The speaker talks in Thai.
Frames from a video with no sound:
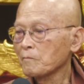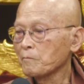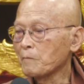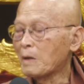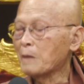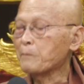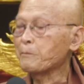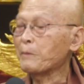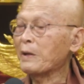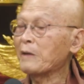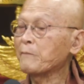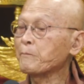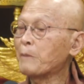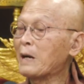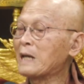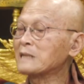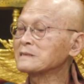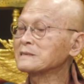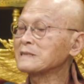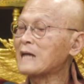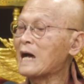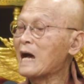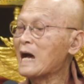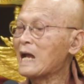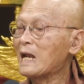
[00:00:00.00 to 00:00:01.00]
มันเป็นภา
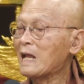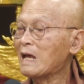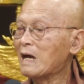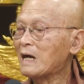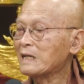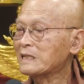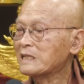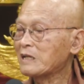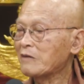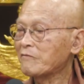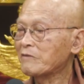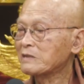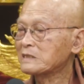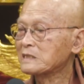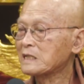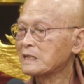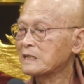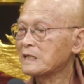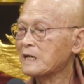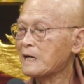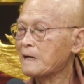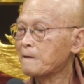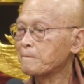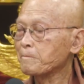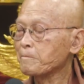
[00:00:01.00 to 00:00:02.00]
ษาแล้วอธิวัจ
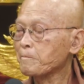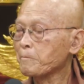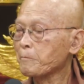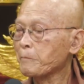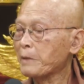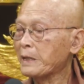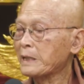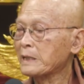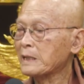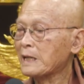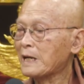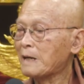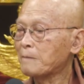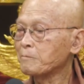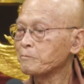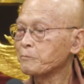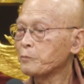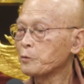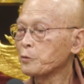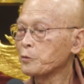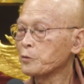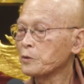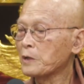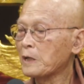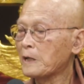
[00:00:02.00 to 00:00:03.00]
นะเป็นคำ
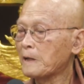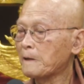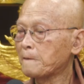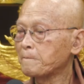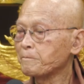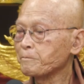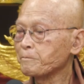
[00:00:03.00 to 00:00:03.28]
พูดแล้ว